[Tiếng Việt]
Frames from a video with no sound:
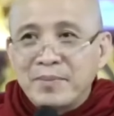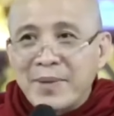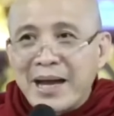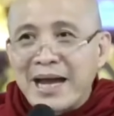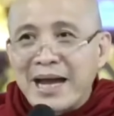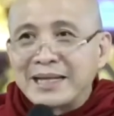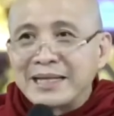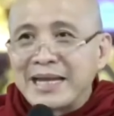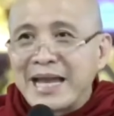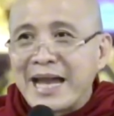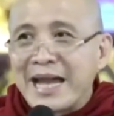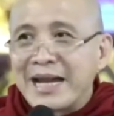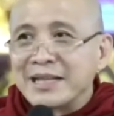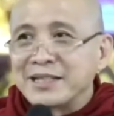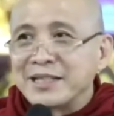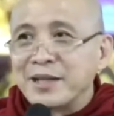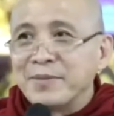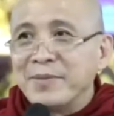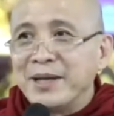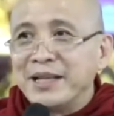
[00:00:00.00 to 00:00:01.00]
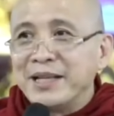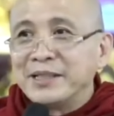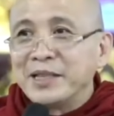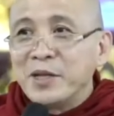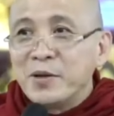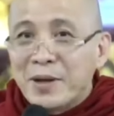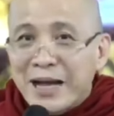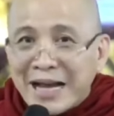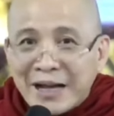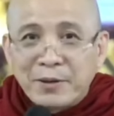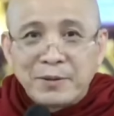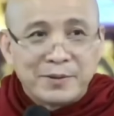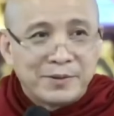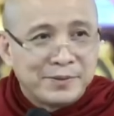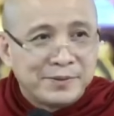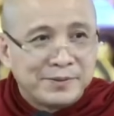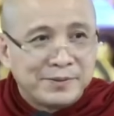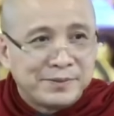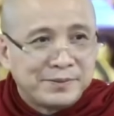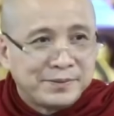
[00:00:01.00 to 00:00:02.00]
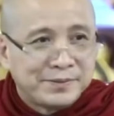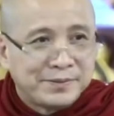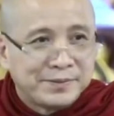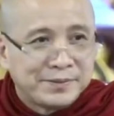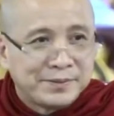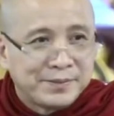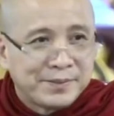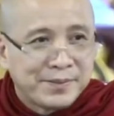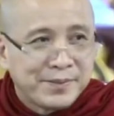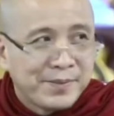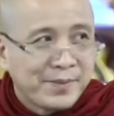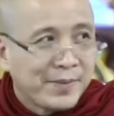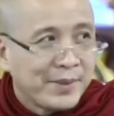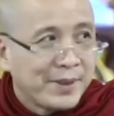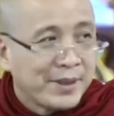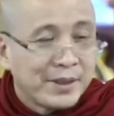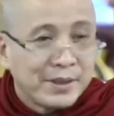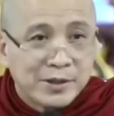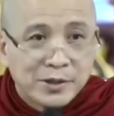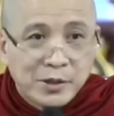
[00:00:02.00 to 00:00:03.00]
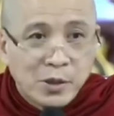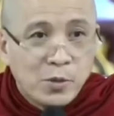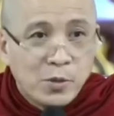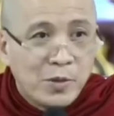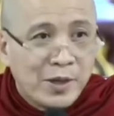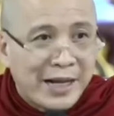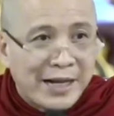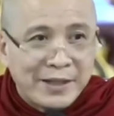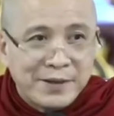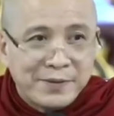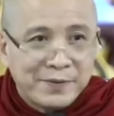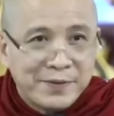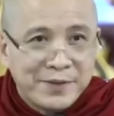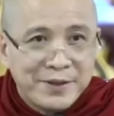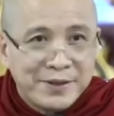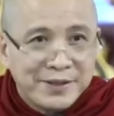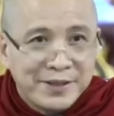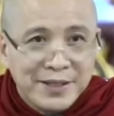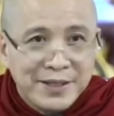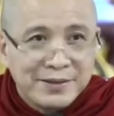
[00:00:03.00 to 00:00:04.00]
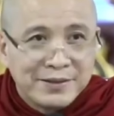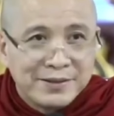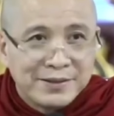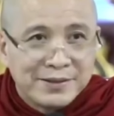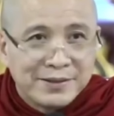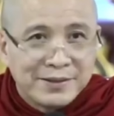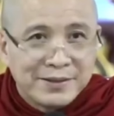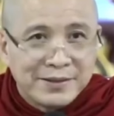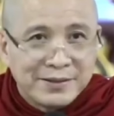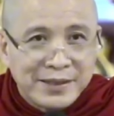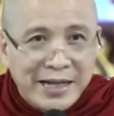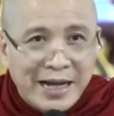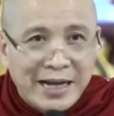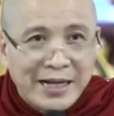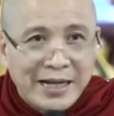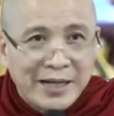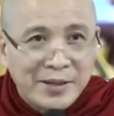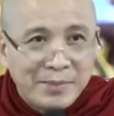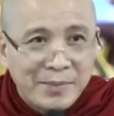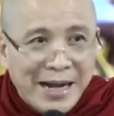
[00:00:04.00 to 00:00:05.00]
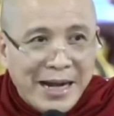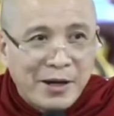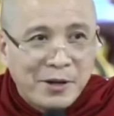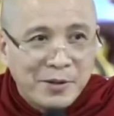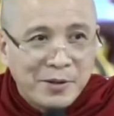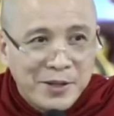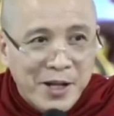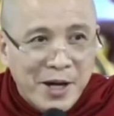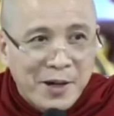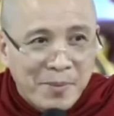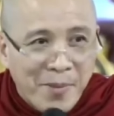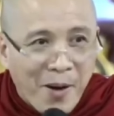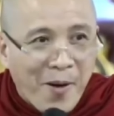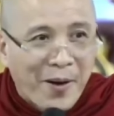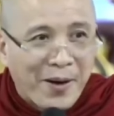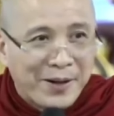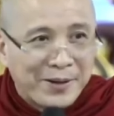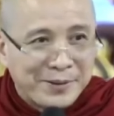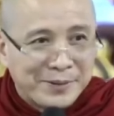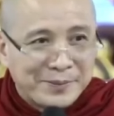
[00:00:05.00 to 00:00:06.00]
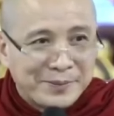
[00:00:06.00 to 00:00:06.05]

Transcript: bạc vàng sẽ bị tiêu hao tu hành phước đức chẳng bao giờ mòn